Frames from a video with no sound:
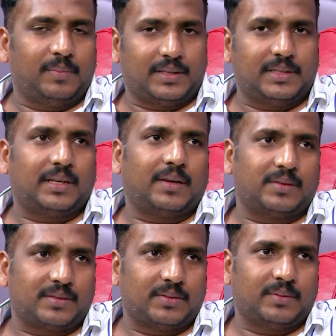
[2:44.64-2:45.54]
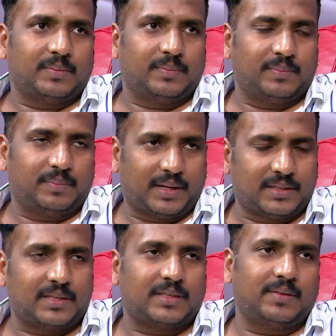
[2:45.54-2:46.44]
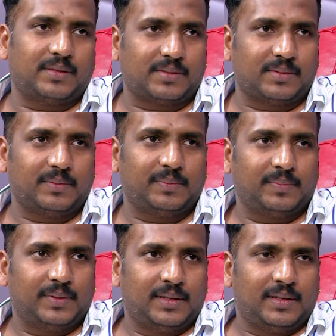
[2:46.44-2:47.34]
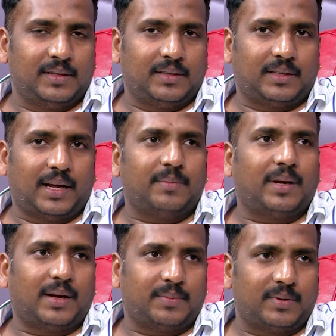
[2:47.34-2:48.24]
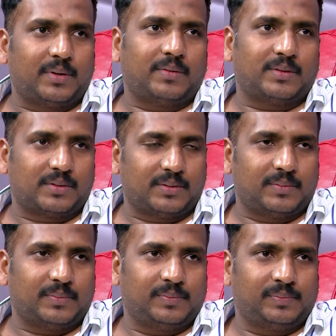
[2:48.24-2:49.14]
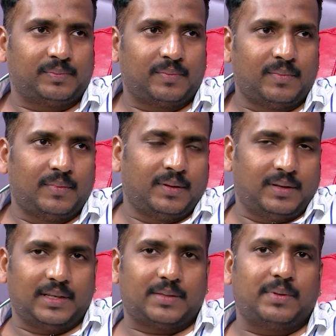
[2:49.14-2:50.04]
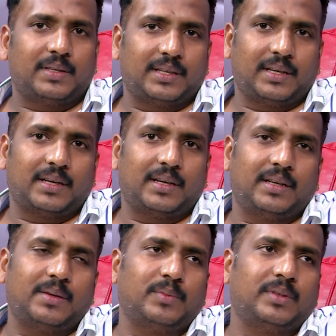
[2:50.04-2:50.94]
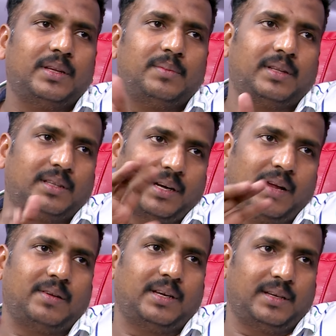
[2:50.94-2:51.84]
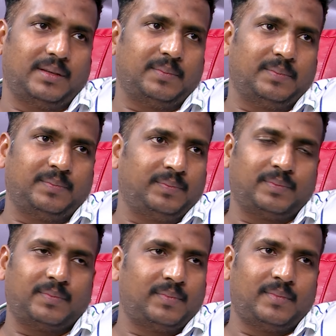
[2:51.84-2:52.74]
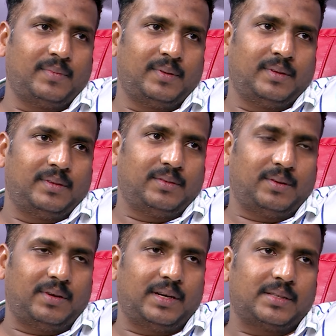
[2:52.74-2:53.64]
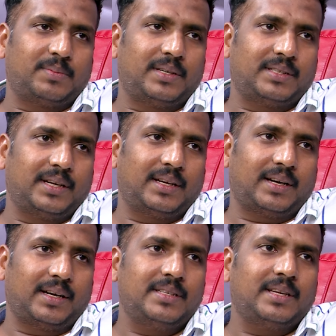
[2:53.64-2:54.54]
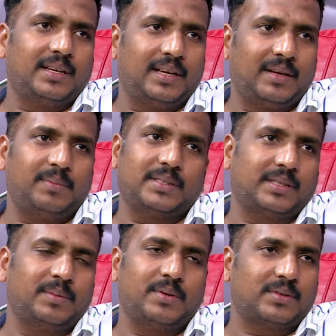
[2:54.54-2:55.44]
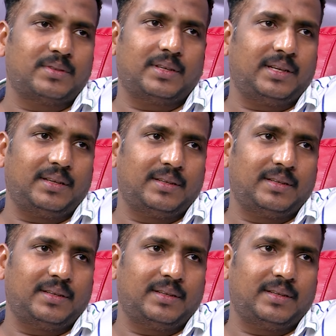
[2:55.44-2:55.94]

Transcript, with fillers: బడ్జెట్ అవ్వచ్చు ప్రెజర్స్ అవ్వచ్చు టైం లేకపోవడం అవ్వచ్చు ఇస్మార్ట్ శంకర్ కంటే ముందే మంది రావాలి ఒకవేళ యశ్మాన్ శంకర్ రిలీజ్ అయ్యాక మన సినిమా వచ్చుంటే